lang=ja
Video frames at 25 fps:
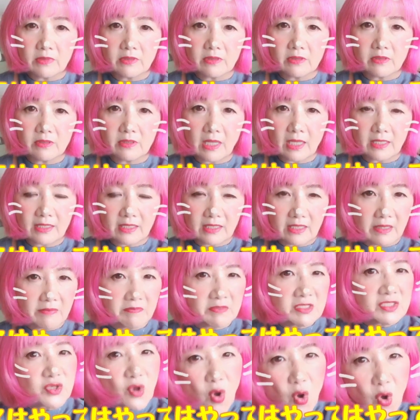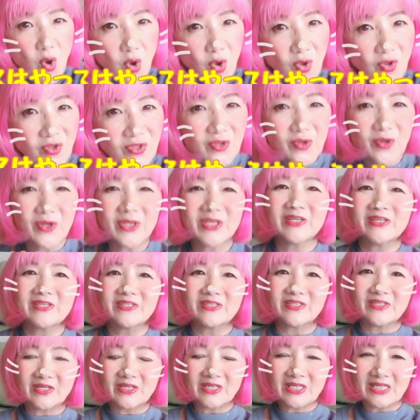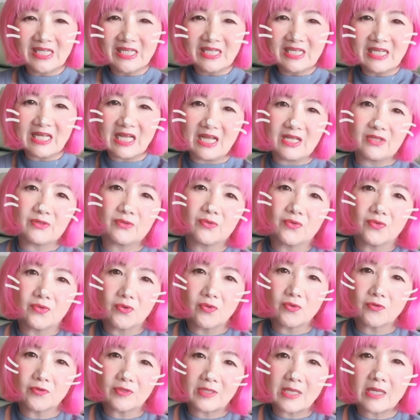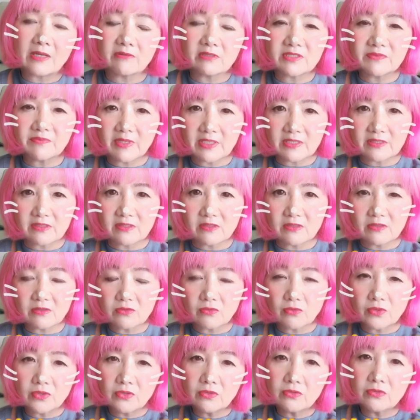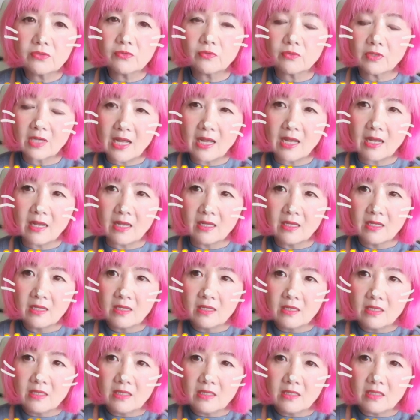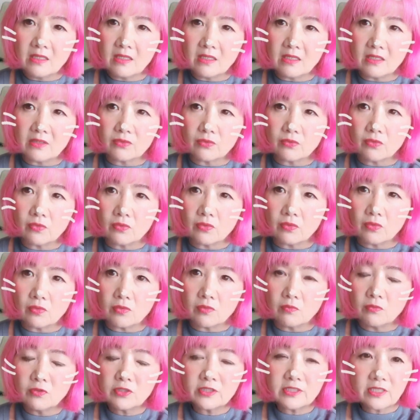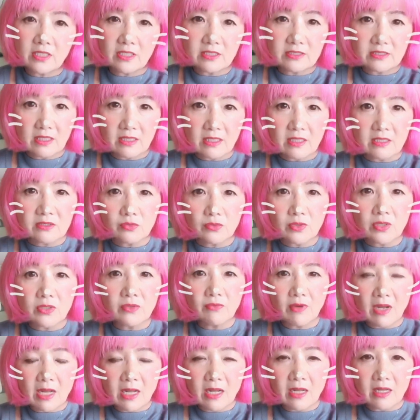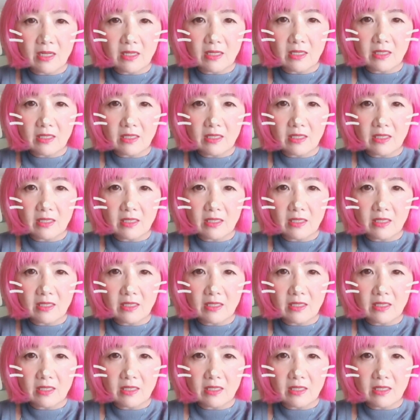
やってみそうというあのお答えをします。というのがあのもしかしたらそれは